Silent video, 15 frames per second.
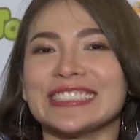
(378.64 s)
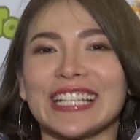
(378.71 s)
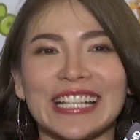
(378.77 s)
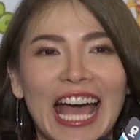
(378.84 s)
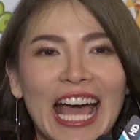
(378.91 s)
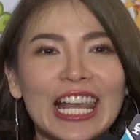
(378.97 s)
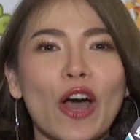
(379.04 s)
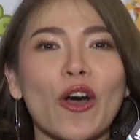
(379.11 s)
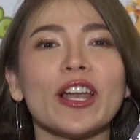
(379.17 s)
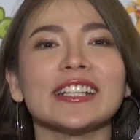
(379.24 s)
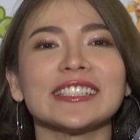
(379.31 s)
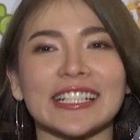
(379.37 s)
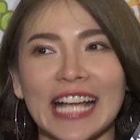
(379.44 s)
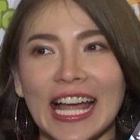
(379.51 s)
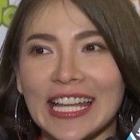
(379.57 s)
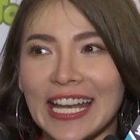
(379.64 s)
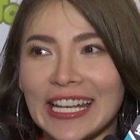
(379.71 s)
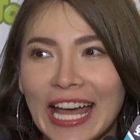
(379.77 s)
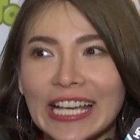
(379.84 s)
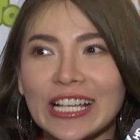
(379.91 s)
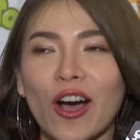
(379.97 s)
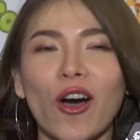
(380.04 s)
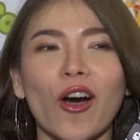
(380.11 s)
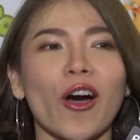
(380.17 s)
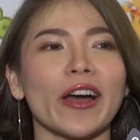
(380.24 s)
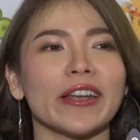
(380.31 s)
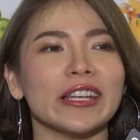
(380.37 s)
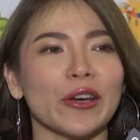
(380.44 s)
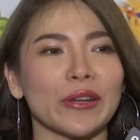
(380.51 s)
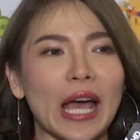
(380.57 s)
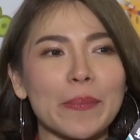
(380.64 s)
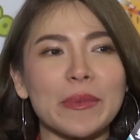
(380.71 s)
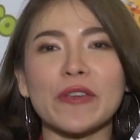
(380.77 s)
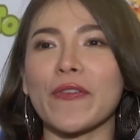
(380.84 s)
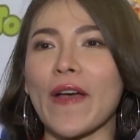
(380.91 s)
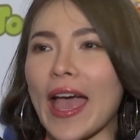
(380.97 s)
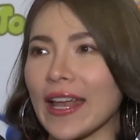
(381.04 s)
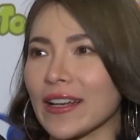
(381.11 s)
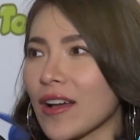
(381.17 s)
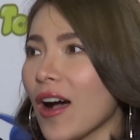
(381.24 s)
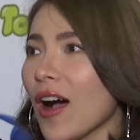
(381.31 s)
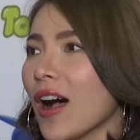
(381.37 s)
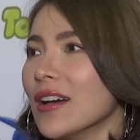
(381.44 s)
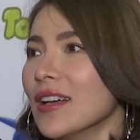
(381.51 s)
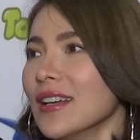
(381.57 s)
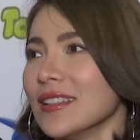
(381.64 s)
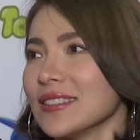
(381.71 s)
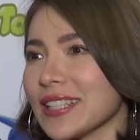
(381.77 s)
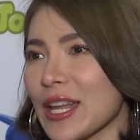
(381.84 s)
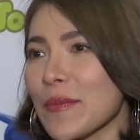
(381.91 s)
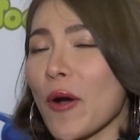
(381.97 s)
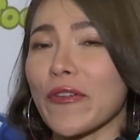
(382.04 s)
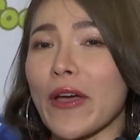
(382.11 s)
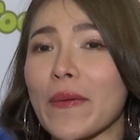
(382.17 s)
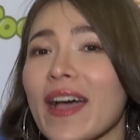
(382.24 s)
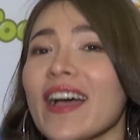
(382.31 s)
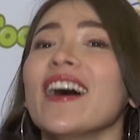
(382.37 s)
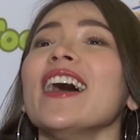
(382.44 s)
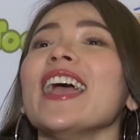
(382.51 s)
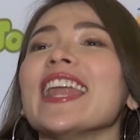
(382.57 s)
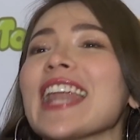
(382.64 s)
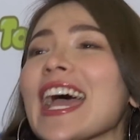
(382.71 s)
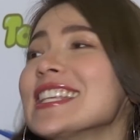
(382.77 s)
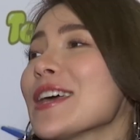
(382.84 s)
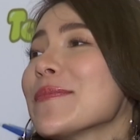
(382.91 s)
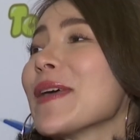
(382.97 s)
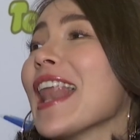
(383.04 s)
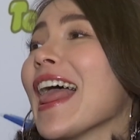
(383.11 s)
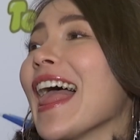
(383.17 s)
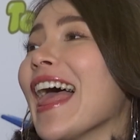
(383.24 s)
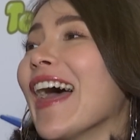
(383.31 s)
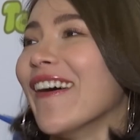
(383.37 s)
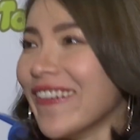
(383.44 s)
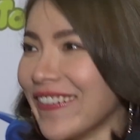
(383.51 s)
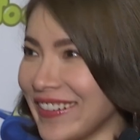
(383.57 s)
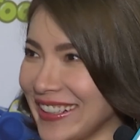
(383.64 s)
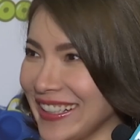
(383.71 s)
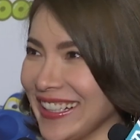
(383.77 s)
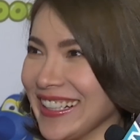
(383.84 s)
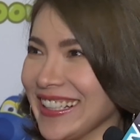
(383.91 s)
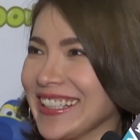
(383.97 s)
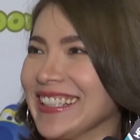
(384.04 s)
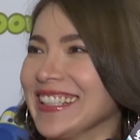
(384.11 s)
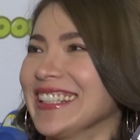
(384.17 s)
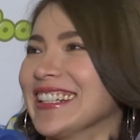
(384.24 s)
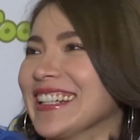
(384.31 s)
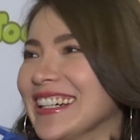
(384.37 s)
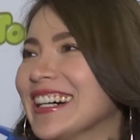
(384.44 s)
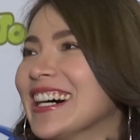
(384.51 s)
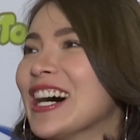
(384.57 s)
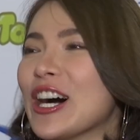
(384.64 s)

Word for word: ฉะนั้นเราก็เลยจัดงานเฮนไนท์ก่อนเดี๋ยวถ้ามีแฟนก็จะได้บอกแฟนว่าเออเฮนไนท์จัดไปแล้วเอ